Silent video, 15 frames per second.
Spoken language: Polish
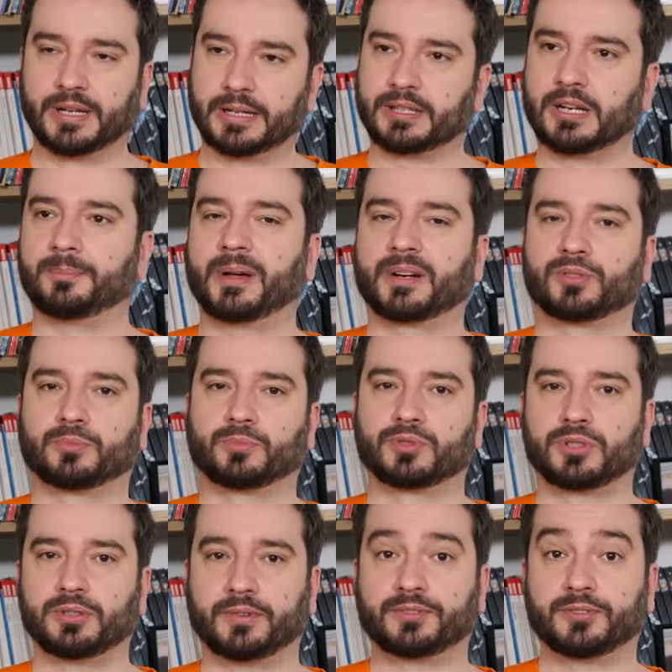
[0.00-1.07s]
nadal bardzo
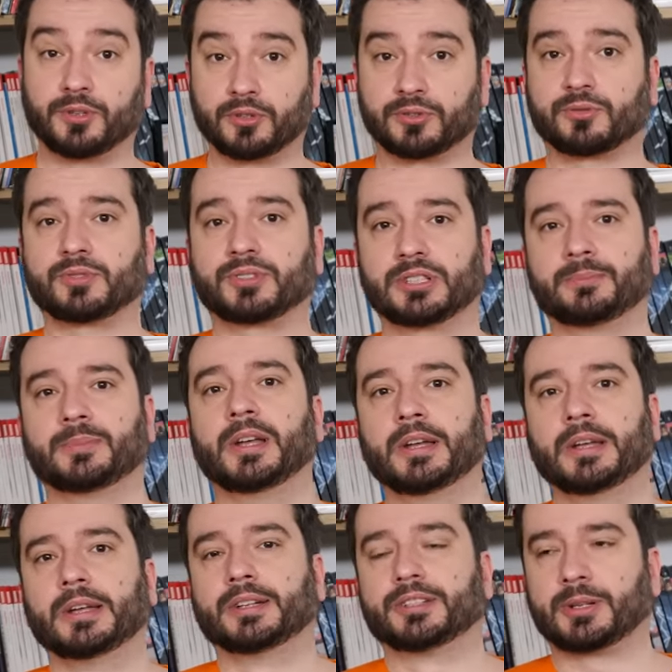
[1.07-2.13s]
burzliwe w związku z tym,
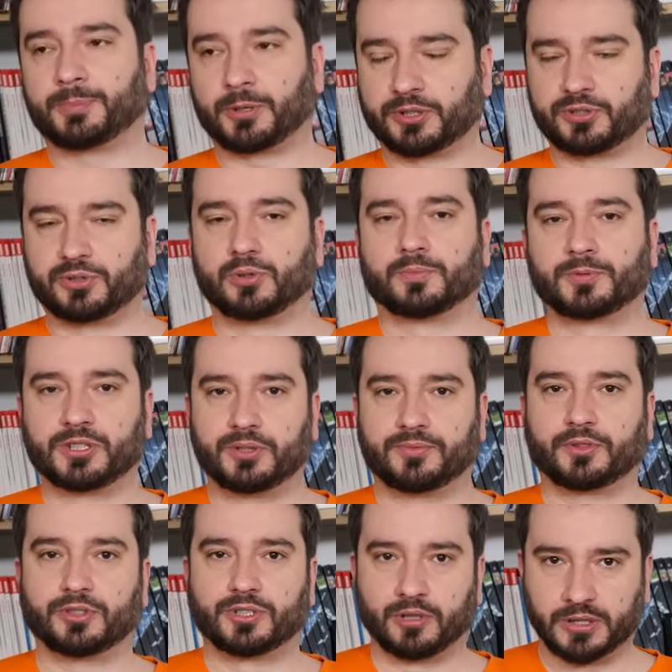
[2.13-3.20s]
że protestują
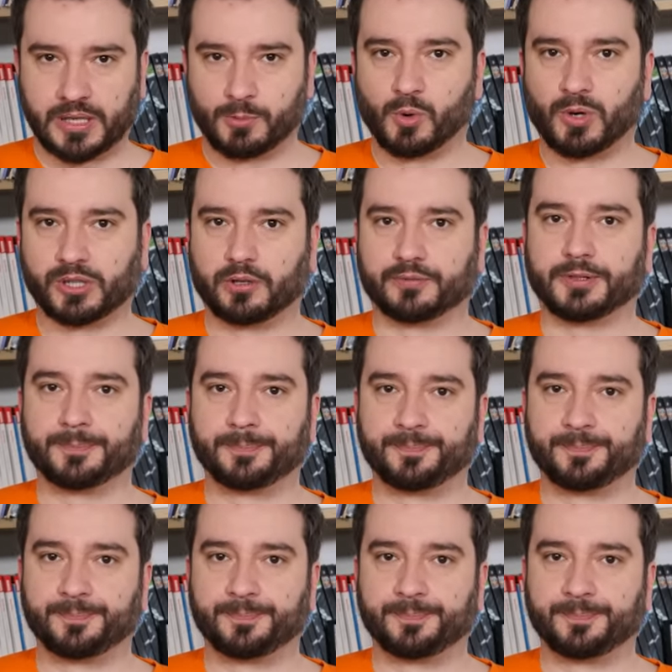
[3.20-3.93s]
przeciwko Zielonemu Ładowi.